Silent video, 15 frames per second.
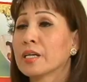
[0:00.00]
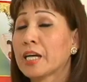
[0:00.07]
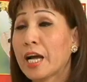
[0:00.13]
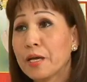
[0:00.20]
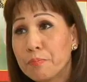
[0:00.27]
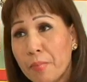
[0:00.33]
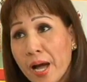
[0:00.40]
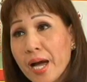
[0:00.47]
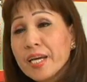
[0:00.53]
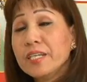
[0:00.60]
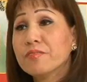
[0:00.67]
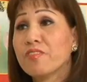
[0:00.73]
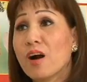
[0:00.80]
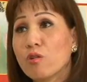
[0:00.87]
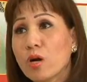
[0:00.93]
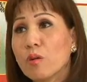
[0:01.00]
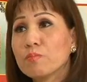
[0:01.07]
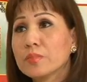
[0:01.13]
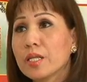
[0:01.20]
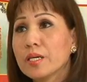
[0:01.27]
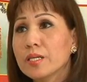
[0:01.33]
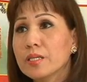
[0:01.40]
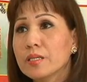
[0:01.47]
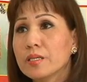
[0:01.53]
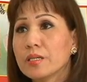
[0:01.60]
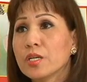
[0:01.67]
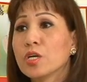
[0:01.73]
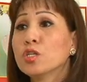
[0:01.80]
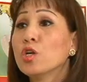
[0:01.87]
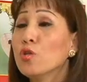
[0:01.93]
ngày mai vào công ty
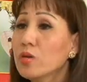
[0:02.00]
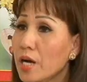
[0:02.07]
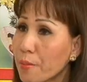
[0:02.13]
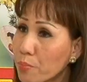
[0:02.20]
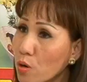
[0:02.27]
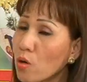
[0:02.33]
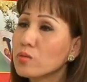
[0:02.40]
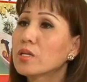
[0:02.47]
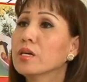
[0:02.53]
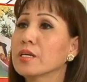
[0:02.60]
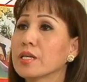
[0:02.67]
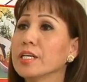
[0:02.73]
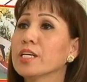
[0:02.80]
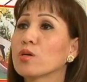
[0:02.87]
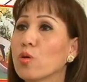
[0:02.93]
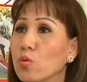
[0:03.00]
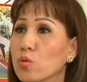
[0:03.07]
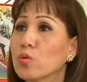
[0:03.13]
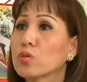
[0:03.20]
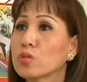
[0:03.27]
nếu gặp cô thư ký cũ của